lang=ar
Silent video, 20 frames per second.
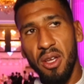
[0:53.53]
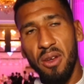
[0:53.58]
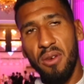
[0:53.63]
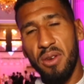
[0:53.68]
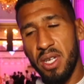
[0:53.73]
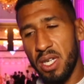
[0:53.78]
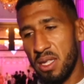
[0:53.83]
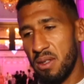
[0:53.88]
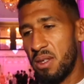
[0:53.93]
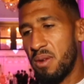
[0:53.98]

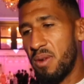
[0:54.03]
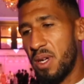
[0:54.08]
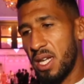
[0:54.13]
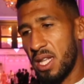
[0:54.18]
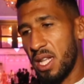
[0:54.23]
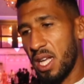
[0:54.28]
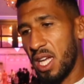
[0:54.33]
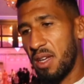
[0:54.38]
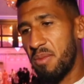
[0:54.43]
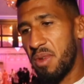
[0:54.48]
وكيعطينا
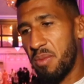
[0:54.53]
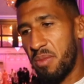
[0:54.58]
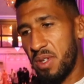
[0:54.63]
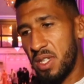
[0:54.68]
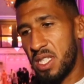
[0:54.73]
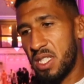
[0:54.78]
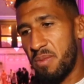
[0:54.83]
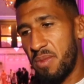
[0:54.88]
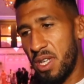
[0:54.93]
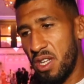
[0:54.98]
واحد القيمه
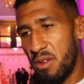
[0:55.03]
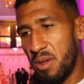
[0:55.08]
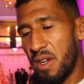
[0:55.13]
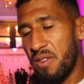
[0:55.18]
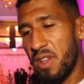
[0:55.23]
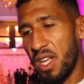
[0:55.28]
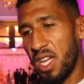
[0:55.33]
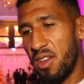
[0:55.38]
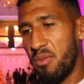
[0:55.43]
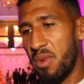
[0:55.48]
بالنسبه لهم
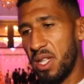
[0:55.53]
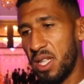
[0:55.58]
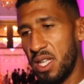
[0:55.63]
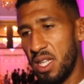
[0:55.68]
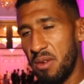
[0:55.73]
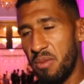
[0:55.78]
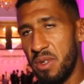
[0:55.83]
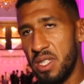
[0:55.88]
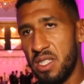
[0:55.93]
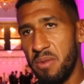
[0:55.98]
عرفت القيمه
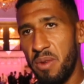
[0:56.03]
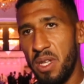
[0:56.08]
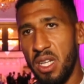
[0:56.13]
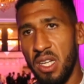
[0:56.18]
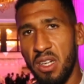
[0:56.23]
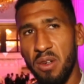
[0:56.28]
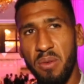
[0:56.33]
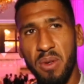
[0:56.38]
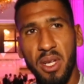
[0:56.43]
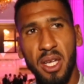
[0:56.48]
ديالي بالنسبه
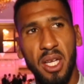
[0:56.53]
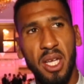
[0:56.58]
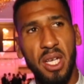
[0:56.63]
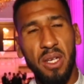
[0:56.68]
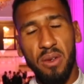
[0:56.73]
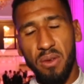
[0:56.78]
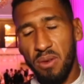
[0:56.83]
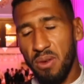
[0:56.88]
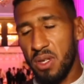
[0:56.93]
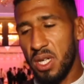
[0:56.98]
لهم
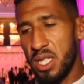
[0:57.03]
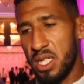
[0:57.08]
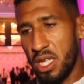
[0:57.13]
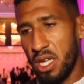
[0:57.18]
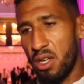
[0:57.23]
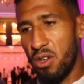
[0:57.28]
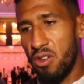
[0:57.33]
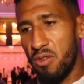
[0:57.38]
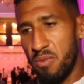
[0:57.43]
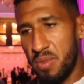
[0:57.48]

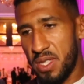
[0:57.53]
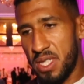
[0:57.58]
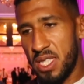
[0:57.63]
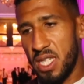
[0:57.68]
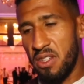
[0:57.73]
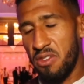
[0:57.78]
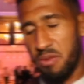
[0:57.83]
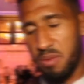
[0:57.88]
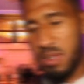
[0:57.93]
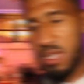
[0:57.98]
وكنشكرهم بزاف